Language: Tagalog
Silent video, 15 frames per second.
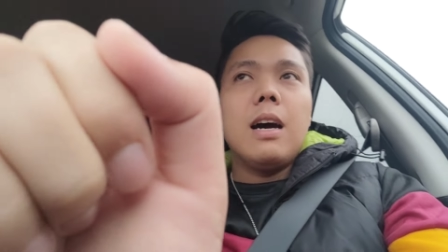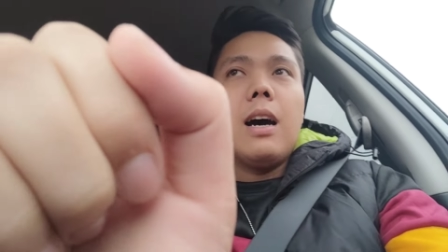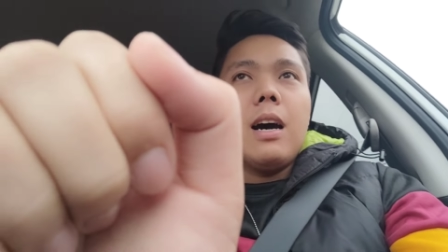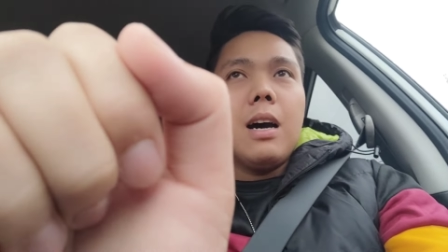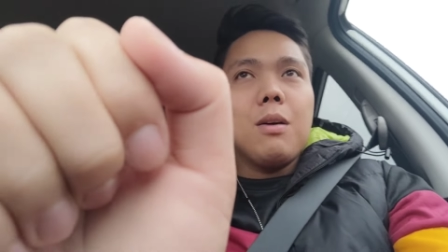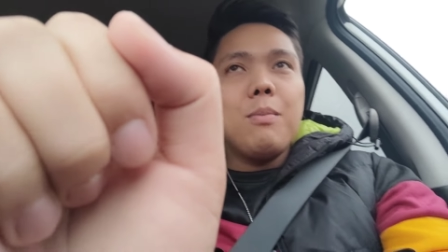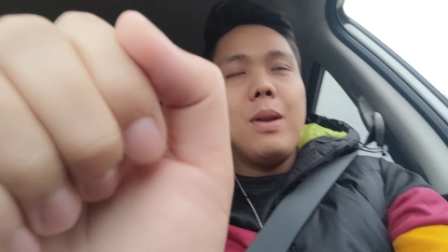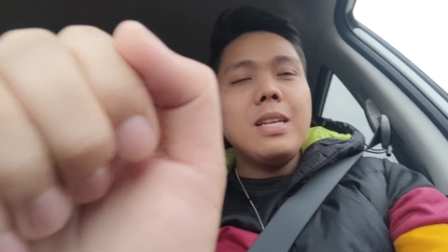Uh,
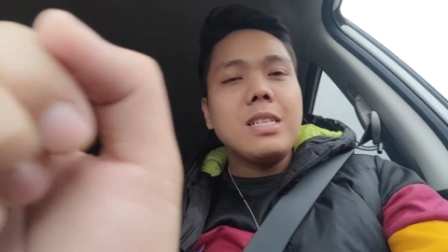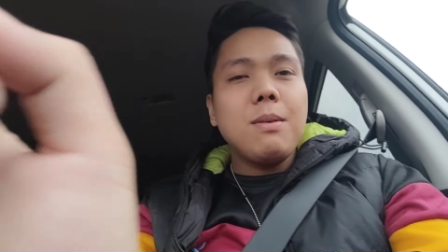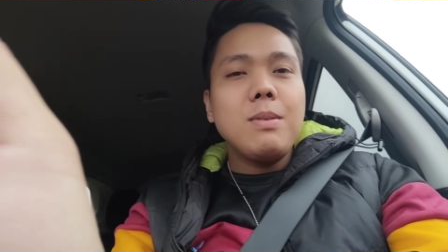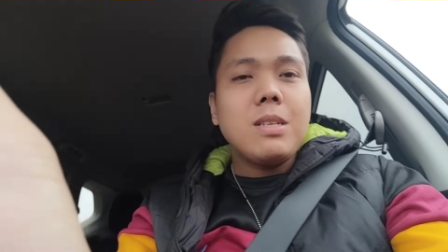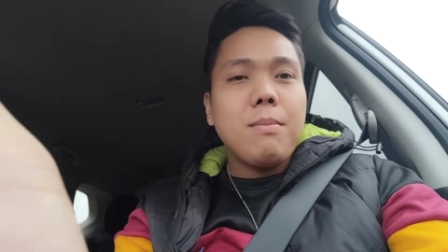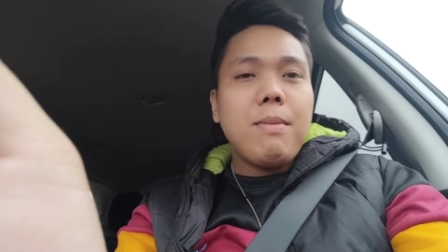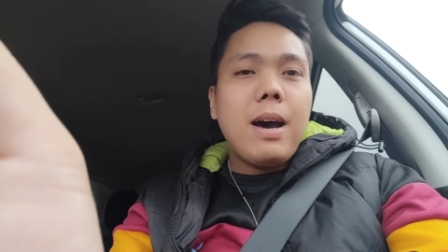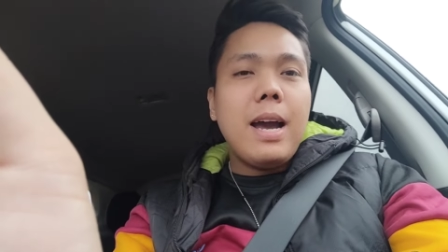ah, umalis kami
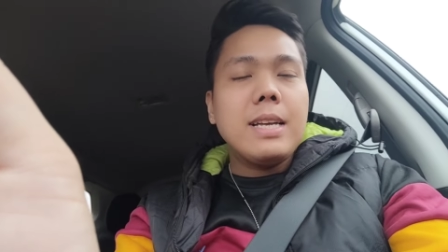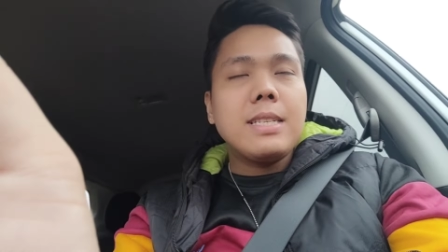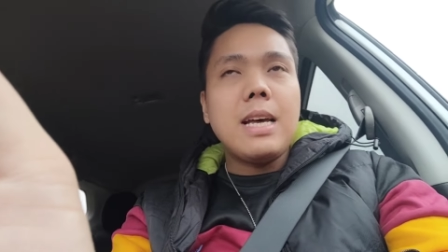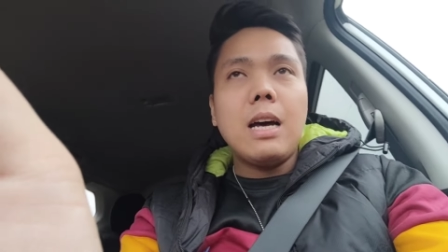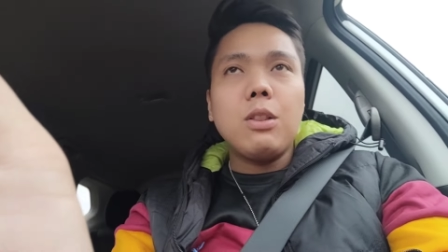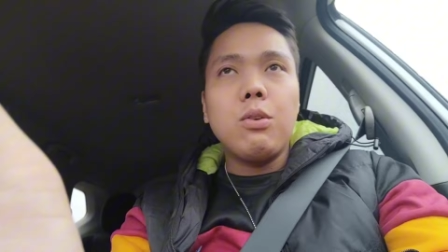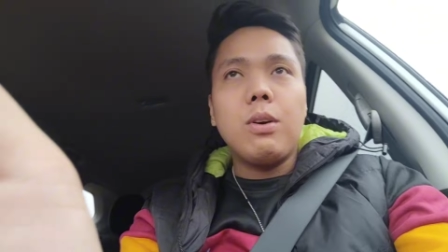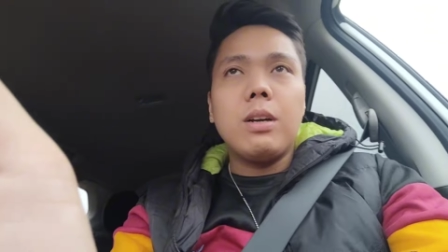sa bahay,
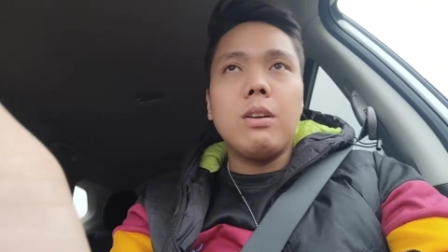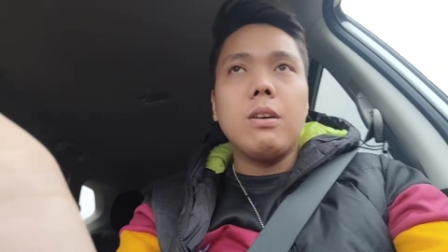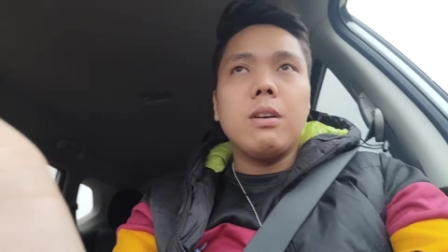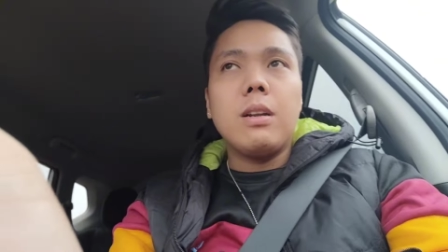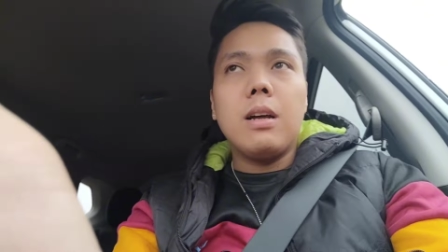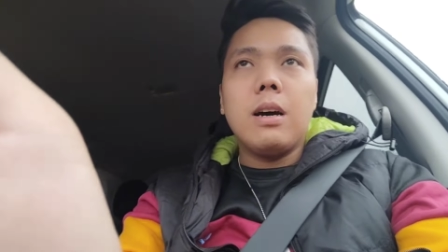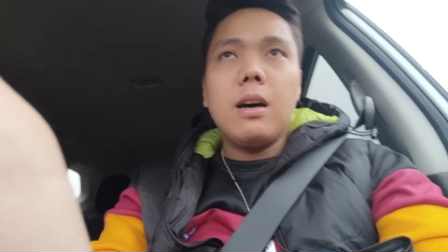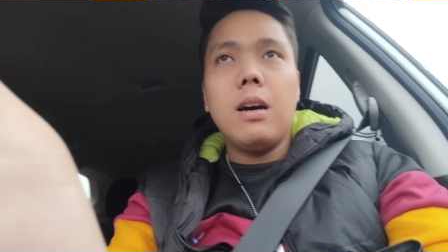sakto ano,
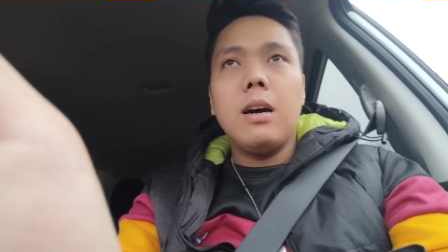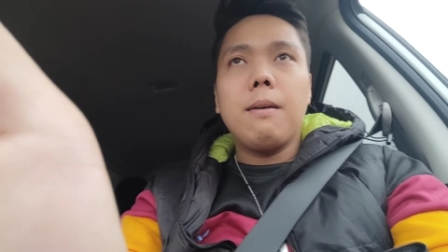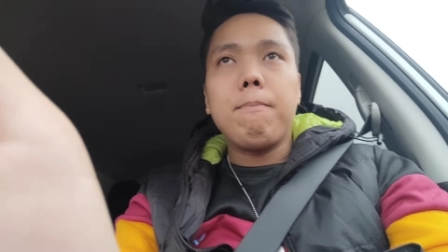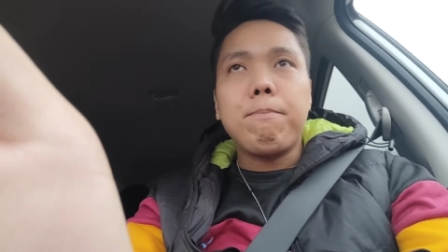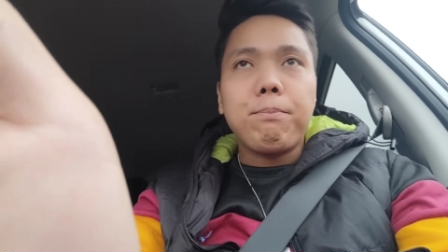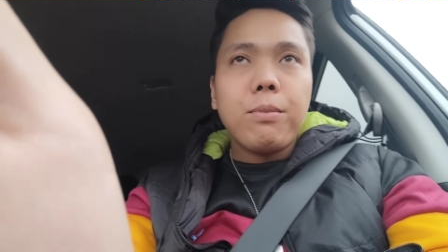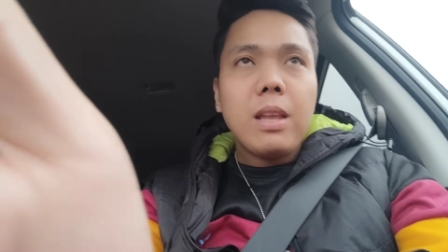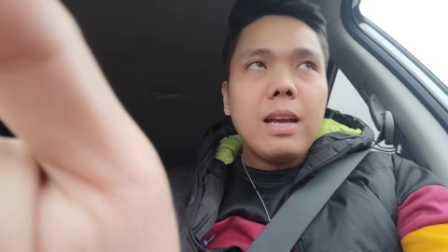uh,
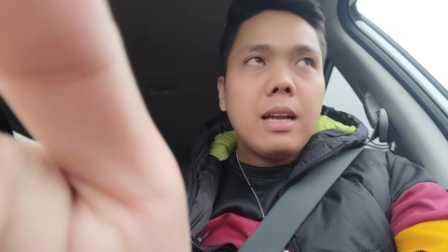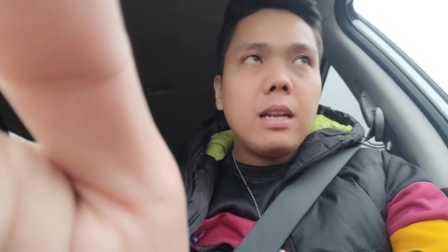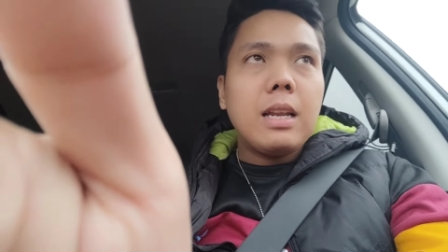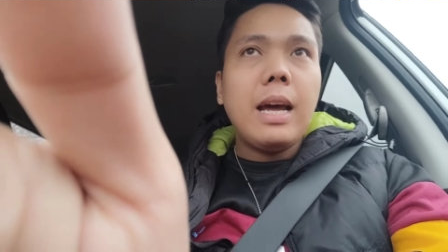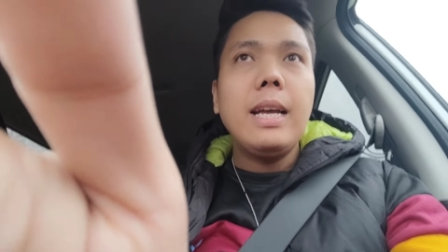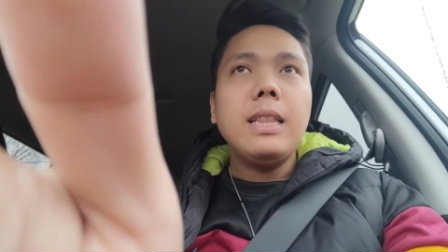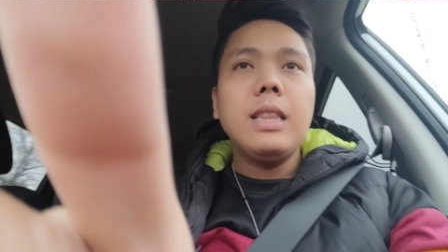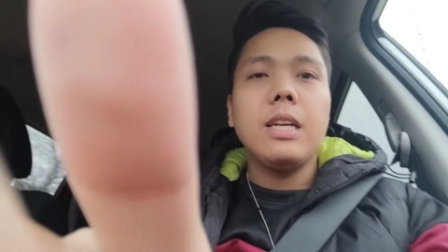
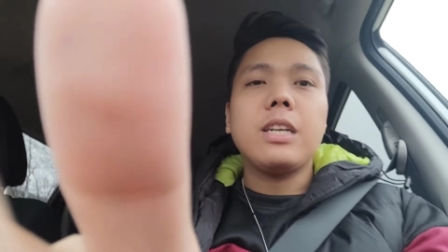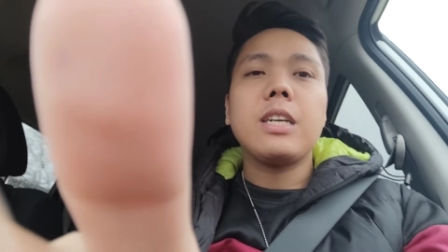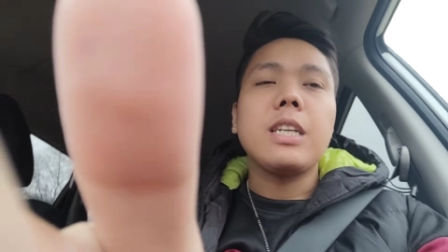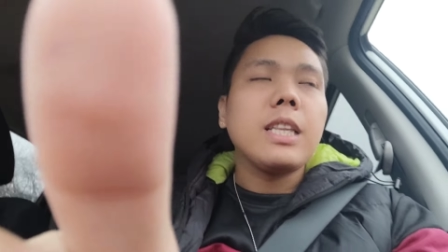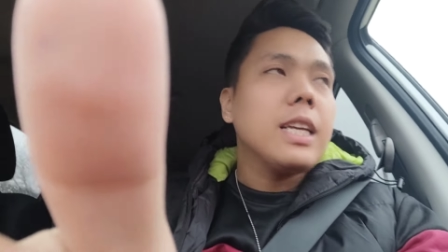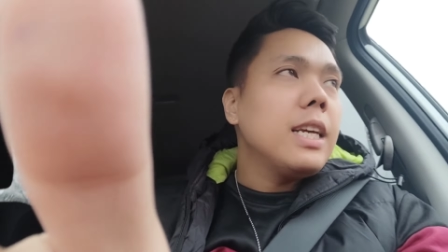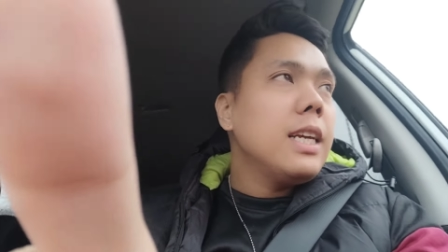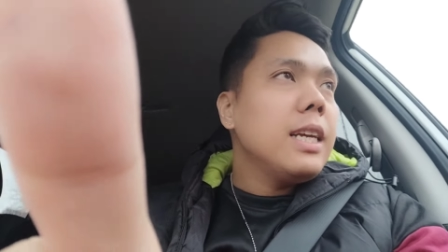
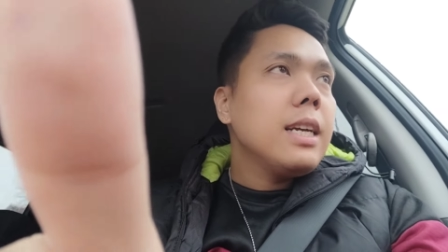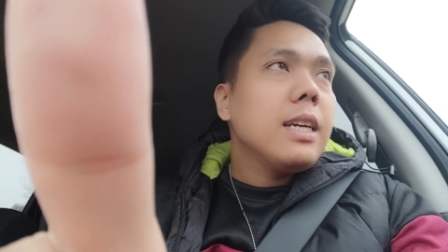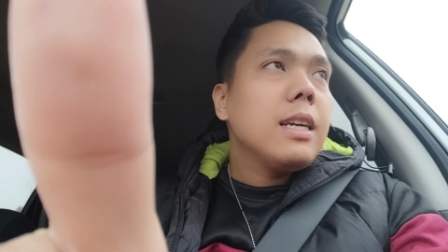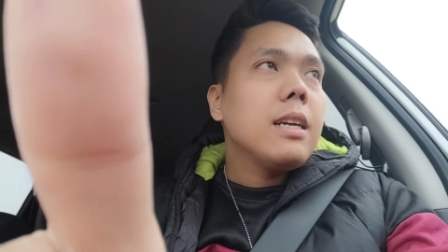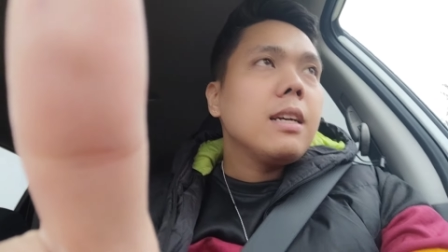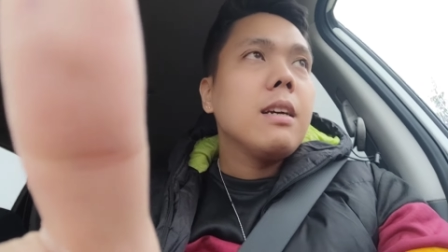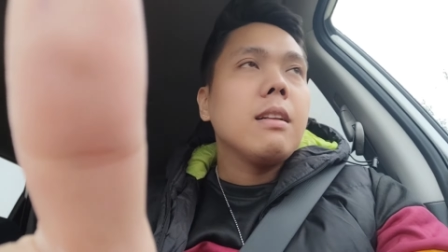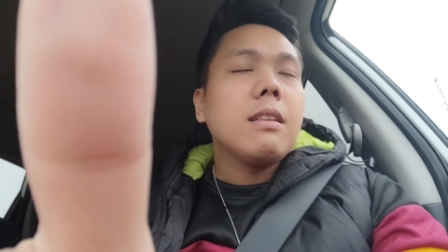
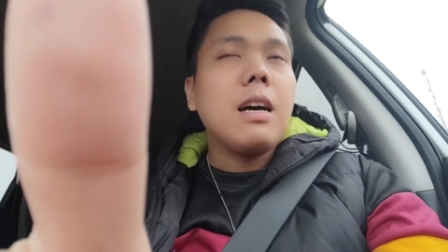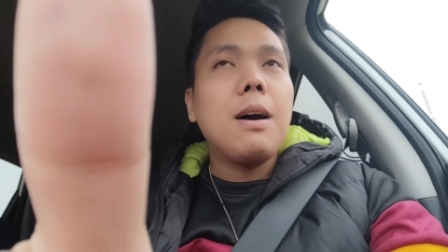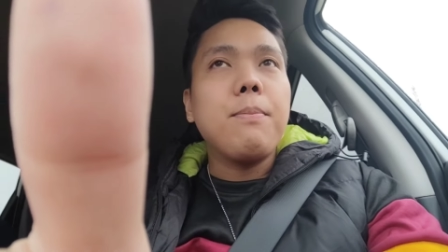9.30.